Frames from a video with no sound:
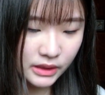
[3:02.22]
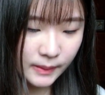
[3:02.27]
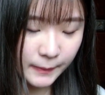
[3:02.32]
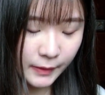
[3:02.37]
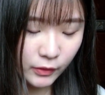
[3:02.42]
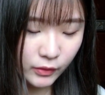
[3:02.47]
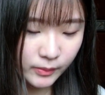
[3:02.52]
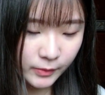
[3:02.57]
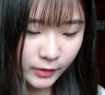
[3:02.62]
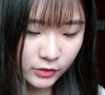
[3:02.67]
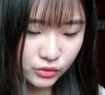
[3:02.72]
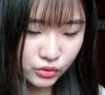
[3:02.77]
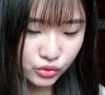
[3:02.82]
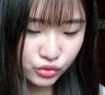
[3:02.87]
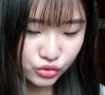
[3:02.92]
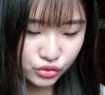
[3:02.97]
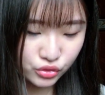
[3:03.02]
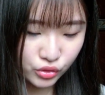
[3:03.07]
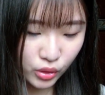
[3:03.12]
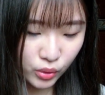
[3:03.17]
那个豹纹包臀
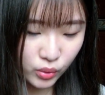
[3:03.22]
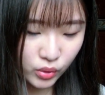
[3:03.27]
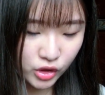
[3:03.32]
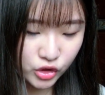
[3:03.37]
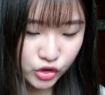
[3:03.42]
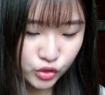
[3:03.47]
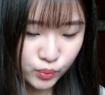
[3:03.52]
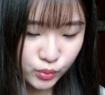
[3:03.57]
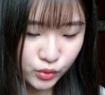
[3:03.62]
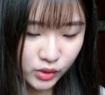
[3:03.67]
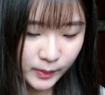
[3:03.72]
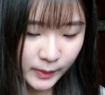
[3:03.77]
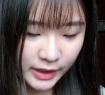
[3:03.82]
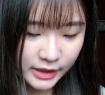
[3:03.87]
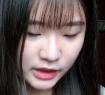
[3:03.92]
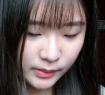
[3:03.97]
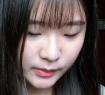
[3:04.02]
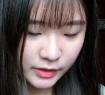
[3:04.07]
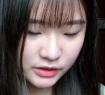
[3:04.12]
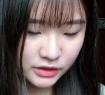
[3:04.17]
裙的话，我可能就不会买
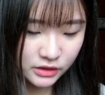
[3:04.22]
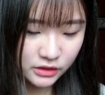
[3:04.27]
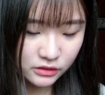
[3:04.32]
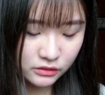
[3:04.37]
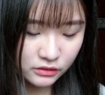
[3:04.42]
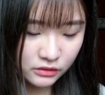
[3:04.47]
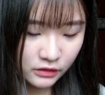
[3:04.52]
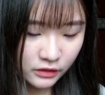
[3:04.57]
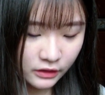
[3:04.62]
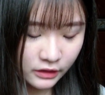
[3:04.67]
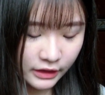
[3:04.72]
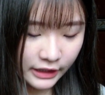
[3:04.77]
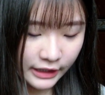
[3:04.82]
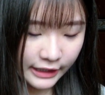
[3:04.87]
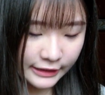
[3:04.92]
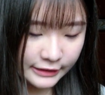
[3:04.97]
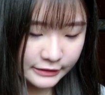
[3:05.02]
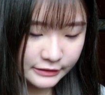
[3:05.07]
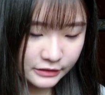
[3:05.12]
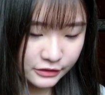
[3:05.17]
下面这个
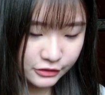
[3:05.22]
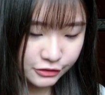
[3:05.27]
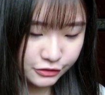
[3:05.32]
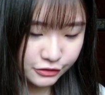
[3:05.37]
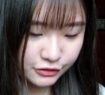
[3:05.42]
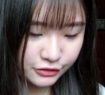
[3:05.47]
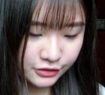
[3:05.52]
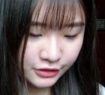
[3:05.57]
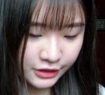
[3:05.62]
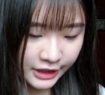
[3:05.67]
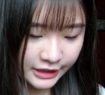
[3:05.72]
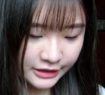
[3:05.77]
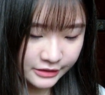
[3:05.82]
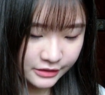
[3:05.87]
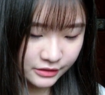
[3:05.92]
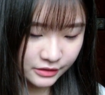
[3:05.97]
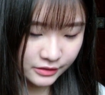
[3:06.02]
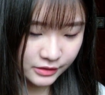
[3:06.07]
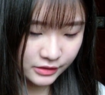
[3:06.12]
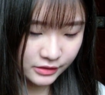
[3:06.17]
黑色黑
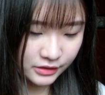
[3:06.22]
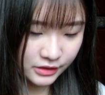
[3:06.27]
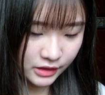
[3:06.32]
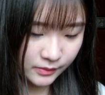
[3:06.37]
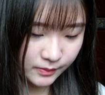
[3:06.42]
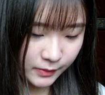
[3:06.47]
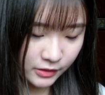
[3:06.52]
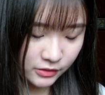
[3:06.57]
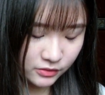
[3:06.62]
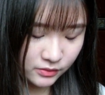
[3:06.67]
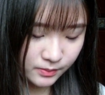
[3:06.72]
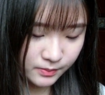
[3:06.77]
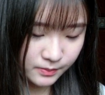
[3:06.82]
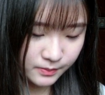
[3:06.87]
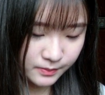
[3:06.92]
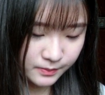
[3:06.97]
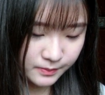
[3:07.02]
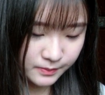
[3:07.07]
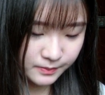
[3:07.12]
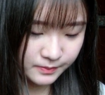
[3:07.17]
色的这个豹。
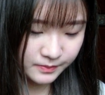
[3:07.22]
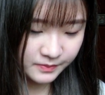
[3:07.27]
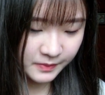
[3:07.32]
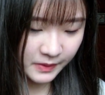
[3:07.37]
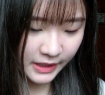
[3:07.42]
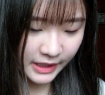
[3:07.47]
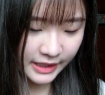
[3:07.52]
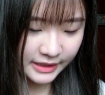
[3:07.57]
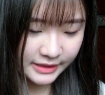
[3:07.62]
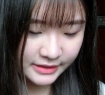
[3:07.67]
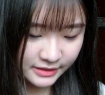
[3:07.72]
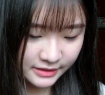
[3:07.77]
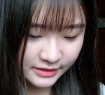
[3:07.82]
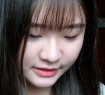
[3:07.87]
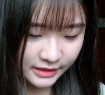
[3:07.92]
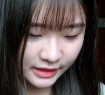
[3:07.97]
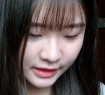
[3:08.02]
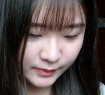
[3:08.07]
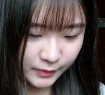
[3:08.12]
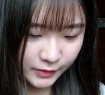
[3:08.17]
黑色的
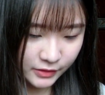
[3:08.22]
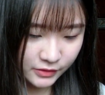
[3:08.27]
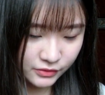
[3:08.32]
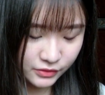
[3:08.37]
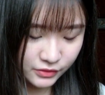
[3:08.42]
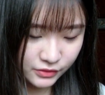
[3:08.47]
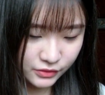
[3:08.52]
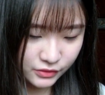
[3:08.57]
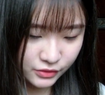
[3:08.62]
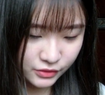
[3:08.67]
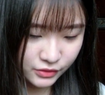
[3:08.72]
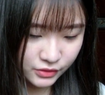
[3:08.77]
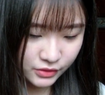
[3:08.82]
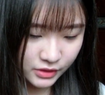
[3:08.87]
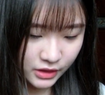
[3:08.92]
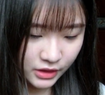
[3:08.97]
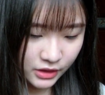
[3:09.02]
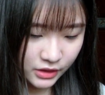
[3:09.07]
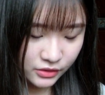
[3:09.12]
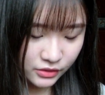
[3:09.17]
这个包臀裙。
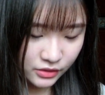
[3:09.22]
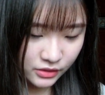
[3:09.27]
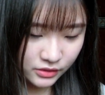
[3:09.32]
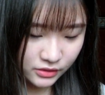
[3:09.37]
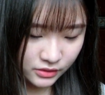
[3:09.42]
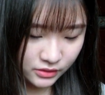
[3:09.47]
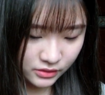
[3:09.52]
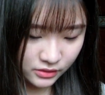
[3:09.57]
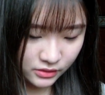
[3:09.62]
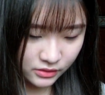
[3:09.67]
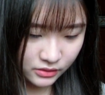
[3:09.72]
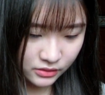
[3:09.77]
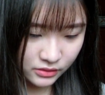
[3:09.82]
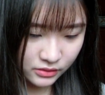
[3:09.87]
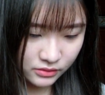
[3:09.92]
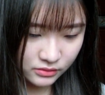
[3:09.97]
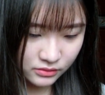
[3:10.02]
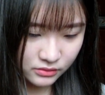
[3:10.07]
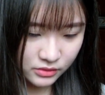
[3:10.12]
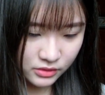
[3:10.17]
这。
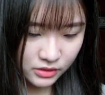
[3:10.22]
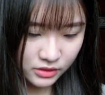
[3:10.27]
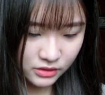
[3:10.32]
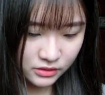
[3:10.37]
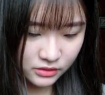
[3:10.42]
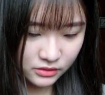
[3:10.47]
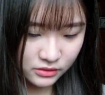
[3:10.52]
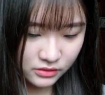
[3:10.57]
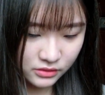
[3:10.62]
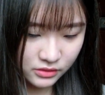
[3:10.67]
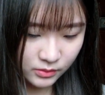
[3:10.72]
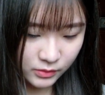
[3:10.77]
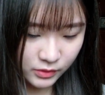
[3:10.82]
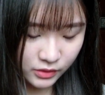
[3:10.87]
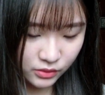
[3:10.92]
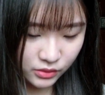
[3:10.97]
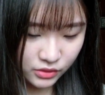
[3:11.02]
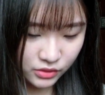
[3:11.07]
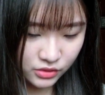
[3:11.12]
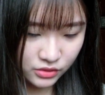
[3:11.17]
是怎么
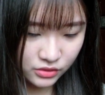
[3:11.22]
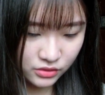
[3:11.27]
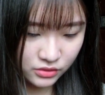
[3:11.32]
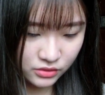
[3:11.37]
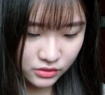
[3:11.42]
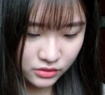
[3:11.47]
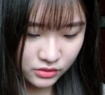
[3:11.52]
一回事？